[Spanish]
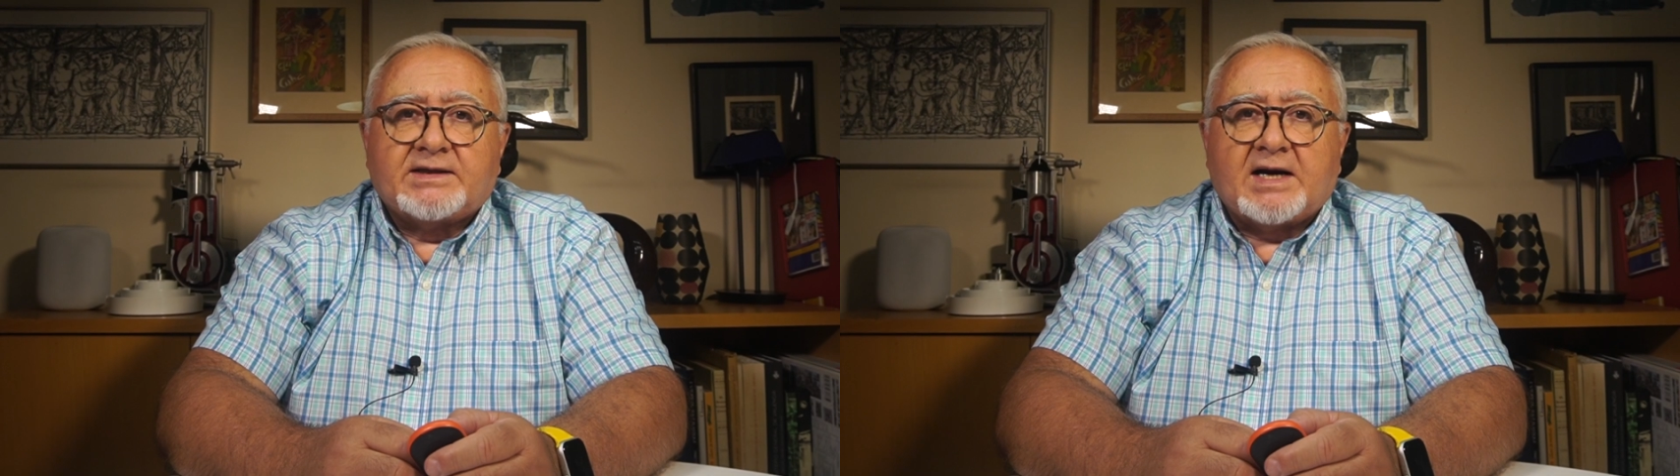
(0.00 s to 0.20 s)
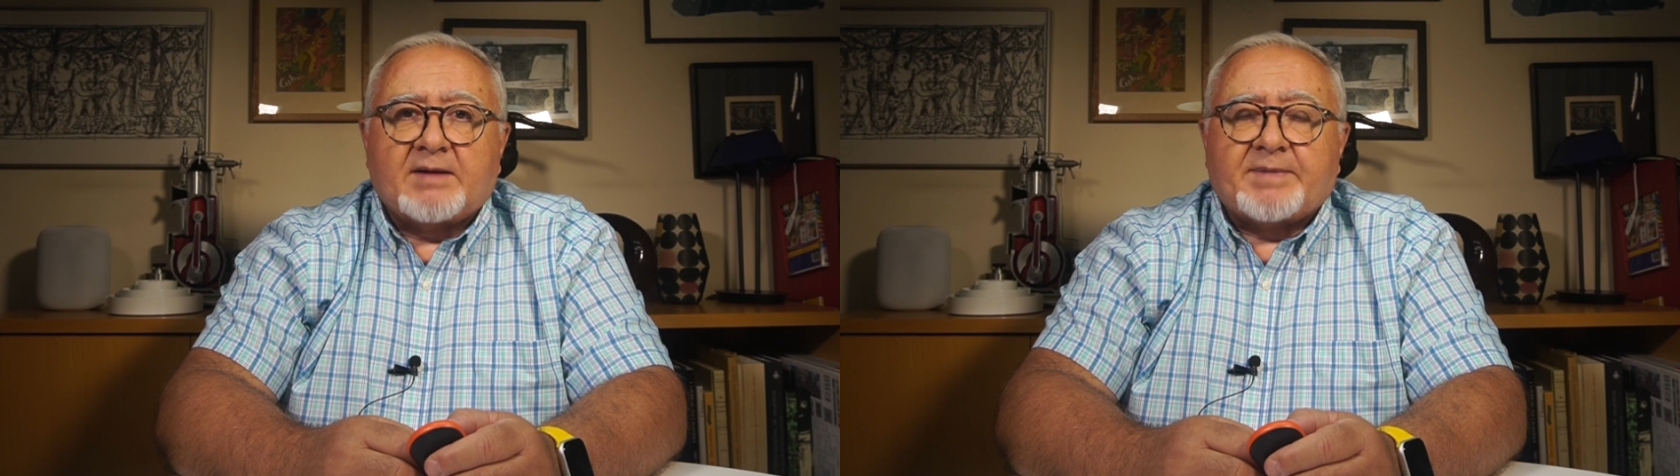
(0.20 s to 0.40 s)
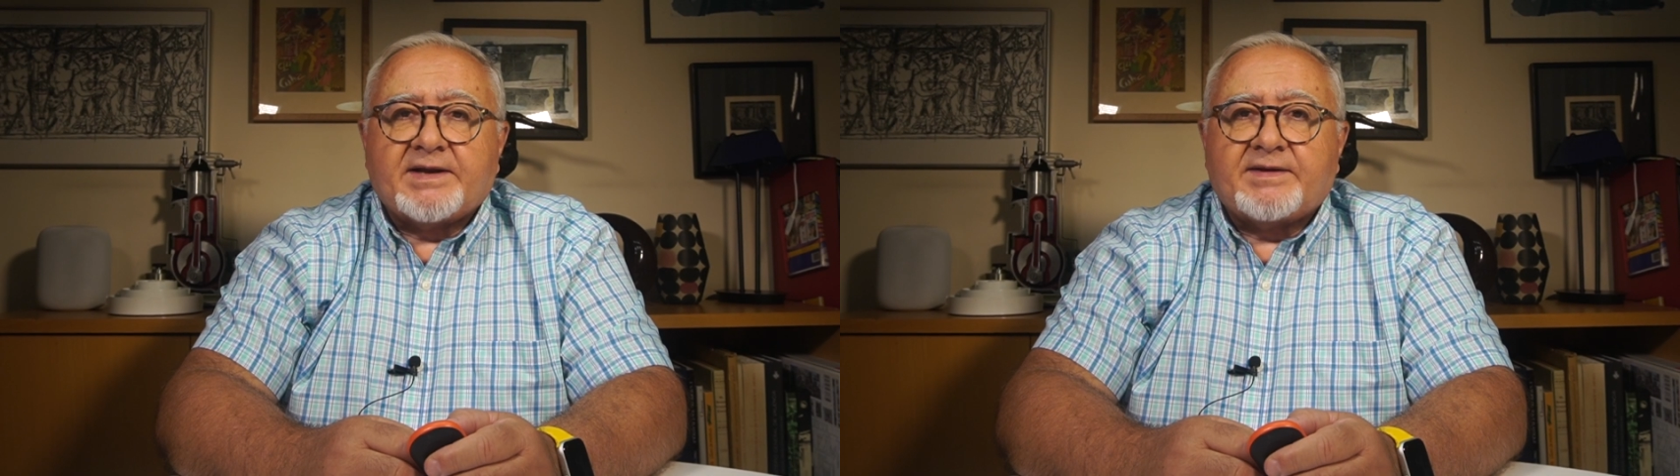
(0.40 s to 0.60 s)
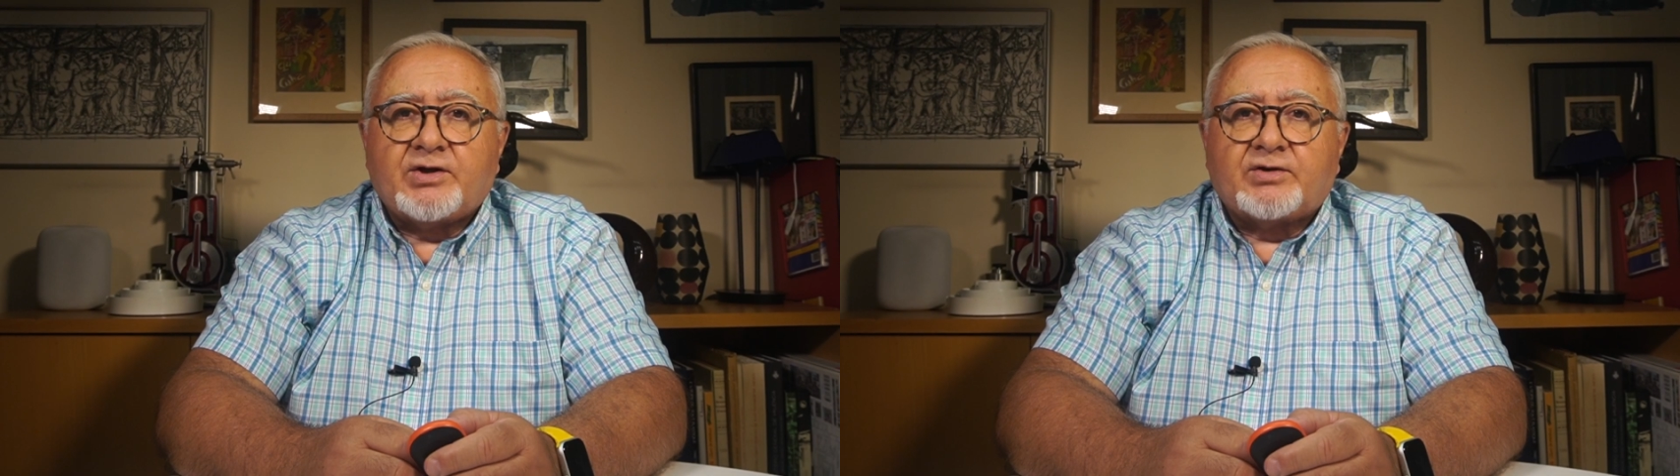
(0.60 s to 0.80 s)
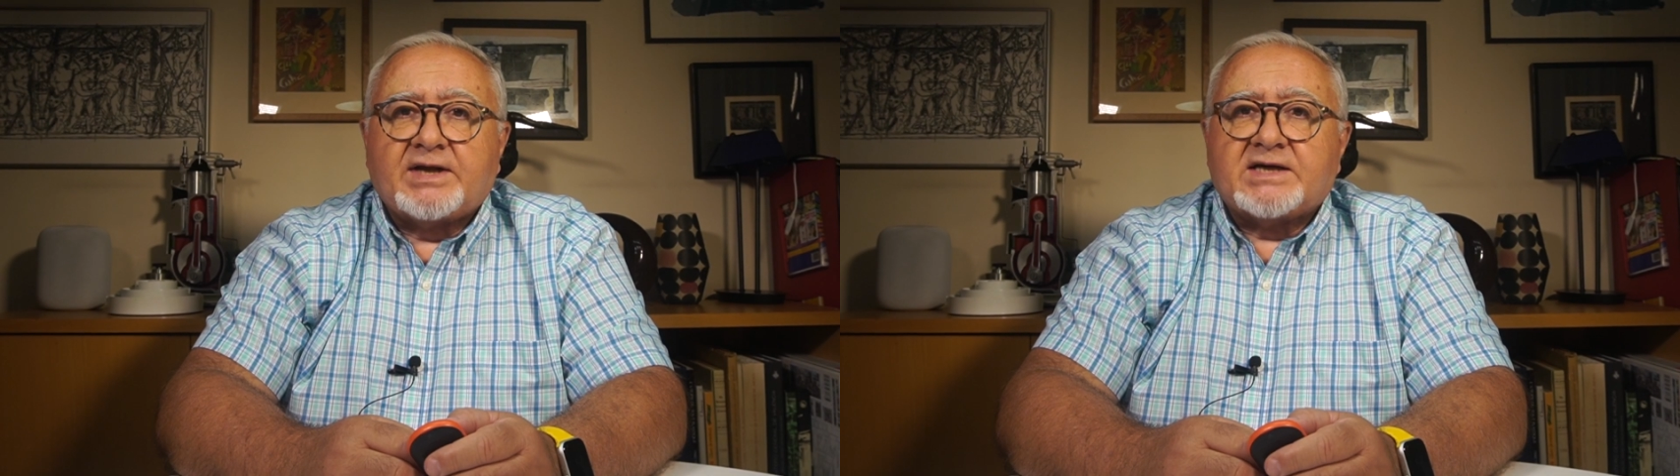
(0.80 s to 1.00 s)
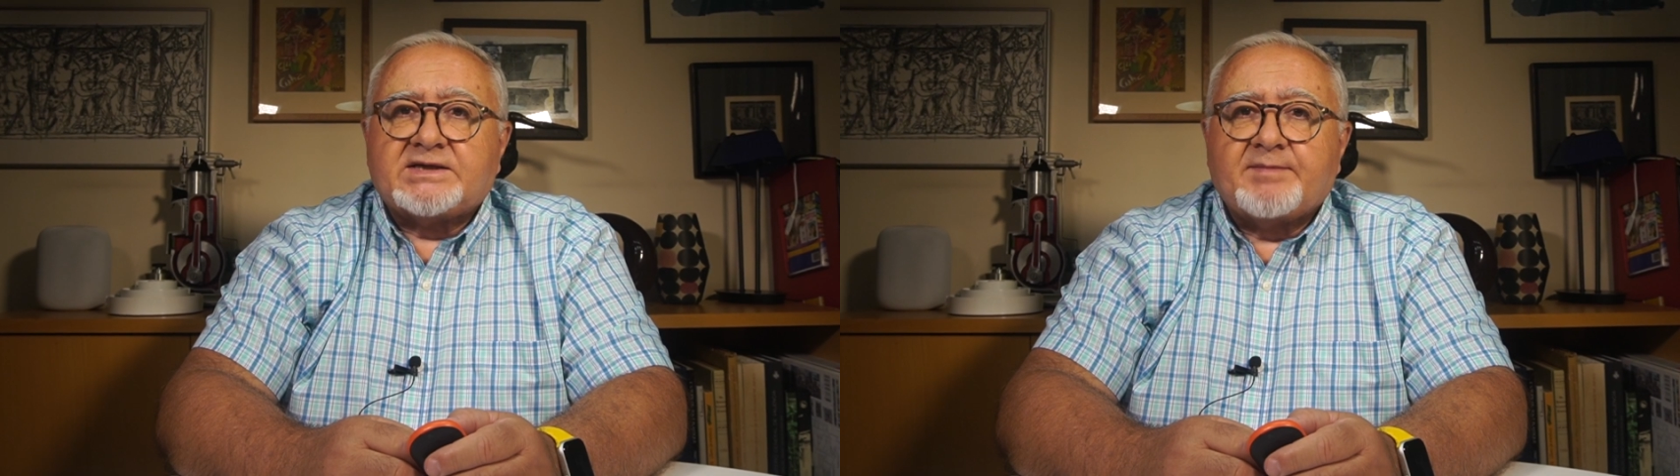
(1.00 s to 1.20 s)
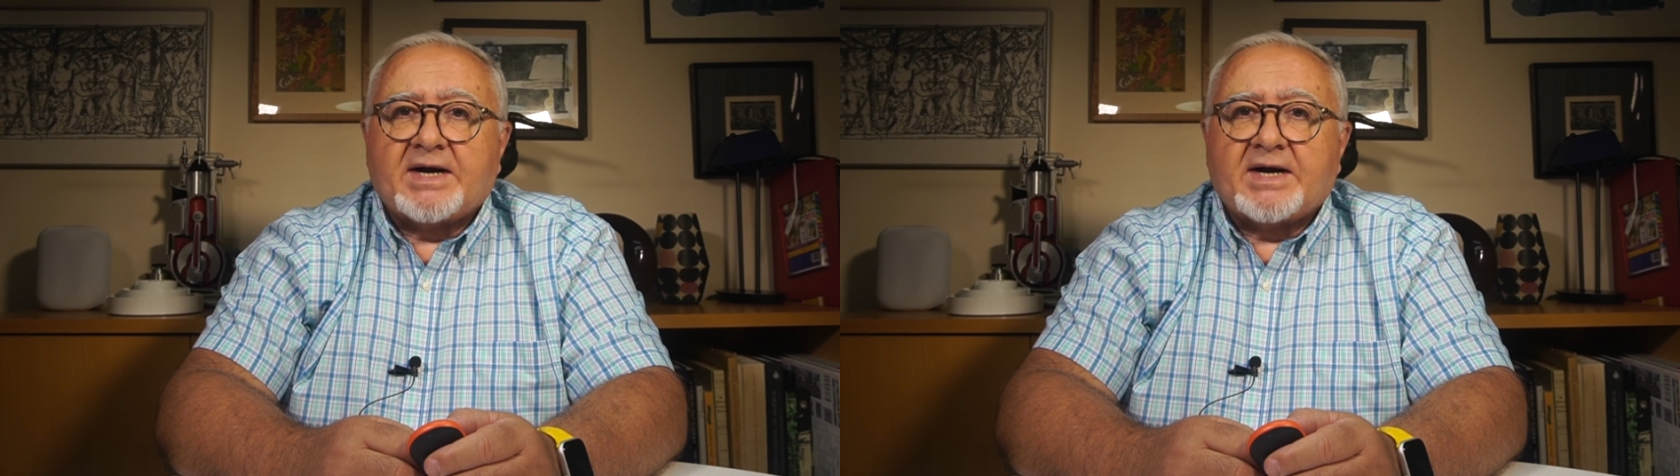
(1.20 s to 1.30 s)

de la aparición de las